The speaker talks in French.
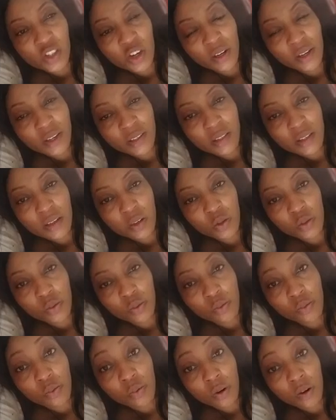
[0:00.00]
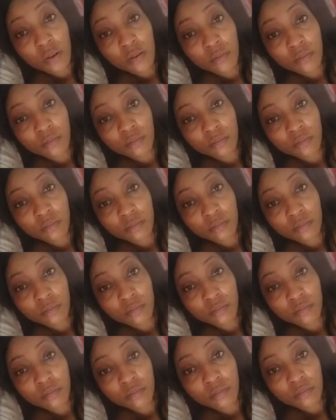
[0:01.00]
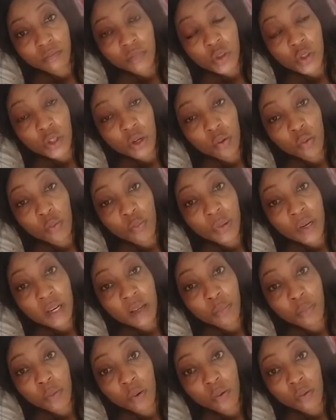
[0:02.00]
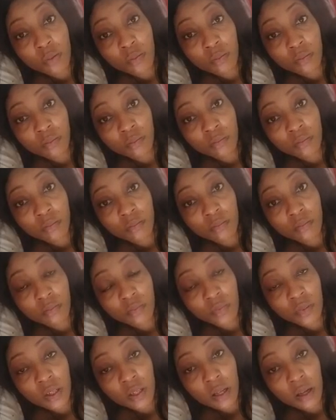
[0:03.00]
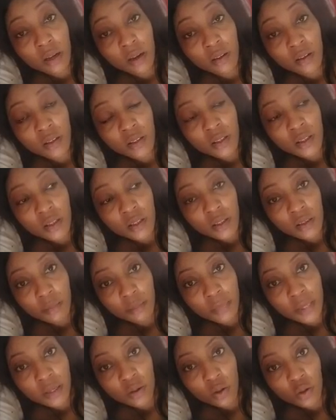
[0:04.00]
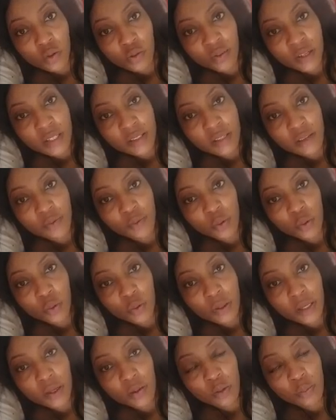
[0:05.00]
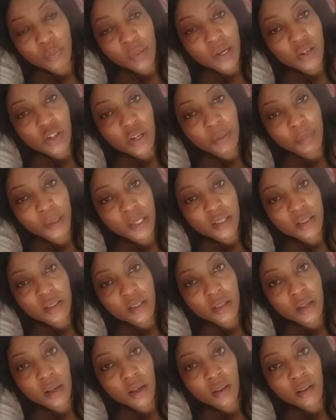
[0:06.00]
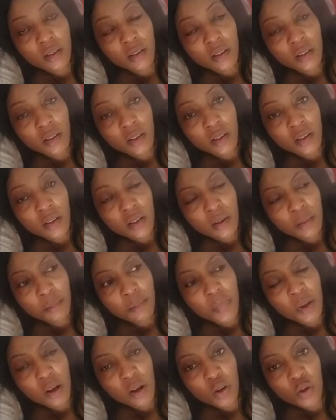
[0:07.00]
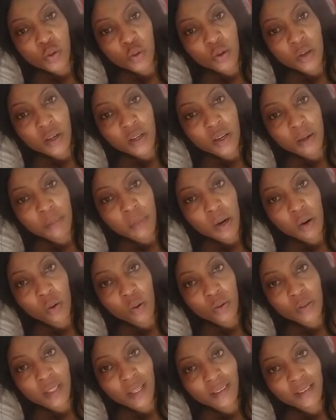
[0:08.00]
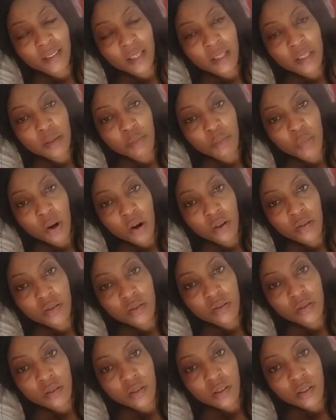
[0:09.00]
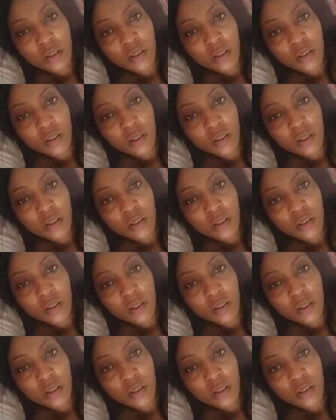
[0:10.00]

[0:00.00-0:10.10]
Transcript: chacun était dans son coin. J'ai coupé les ponts. Voilà. Mais quand je voyais ces photos quelque part, j'appréciais. Mais un jour, quelqu'un m'a contacté inbox